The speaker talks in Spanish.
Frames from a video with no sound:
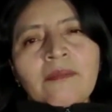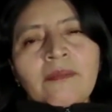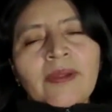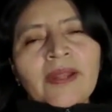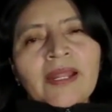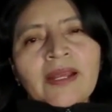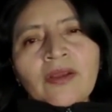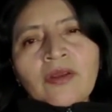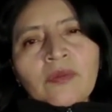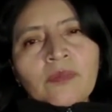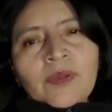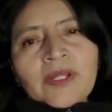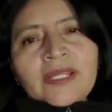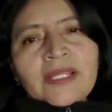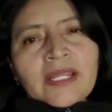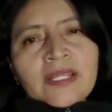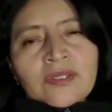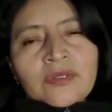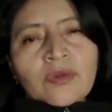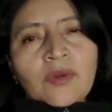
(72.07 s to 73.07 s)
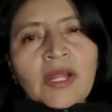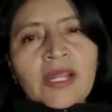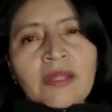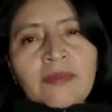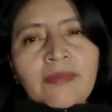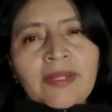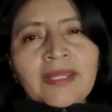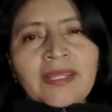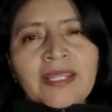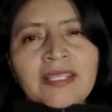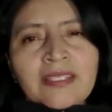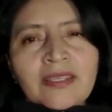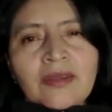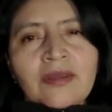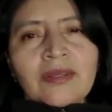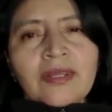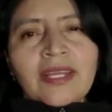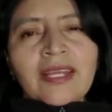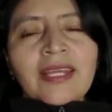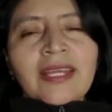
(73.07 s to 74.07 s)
para completar su alimentación,